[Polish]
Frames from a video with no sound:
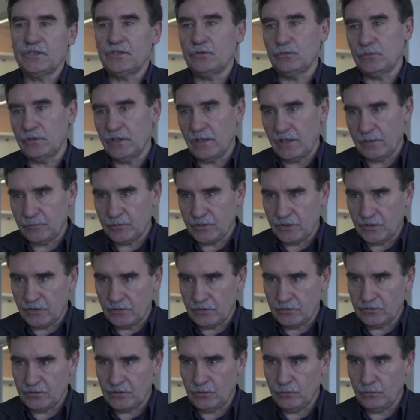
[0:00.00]
kwarantannę
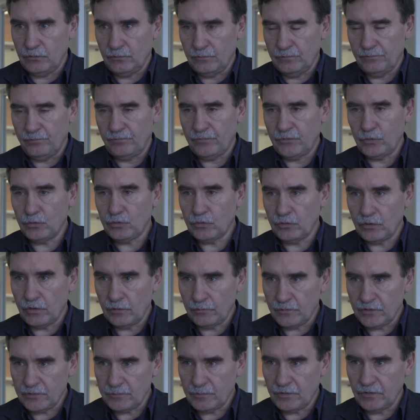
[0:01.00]
przechodzi m.in.
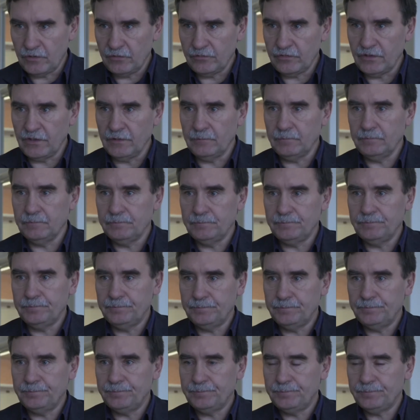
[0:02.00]
dyrektor do
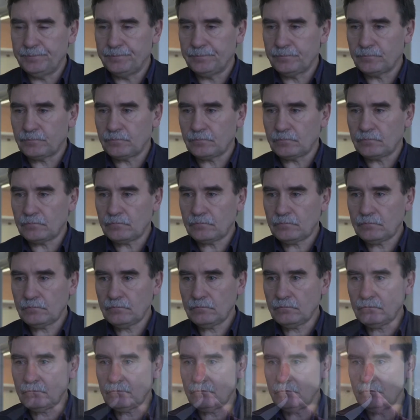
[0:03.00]
spraw lecznictwa.
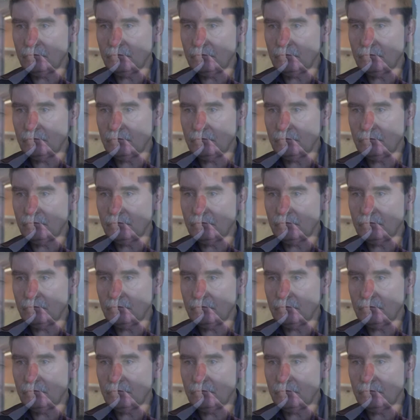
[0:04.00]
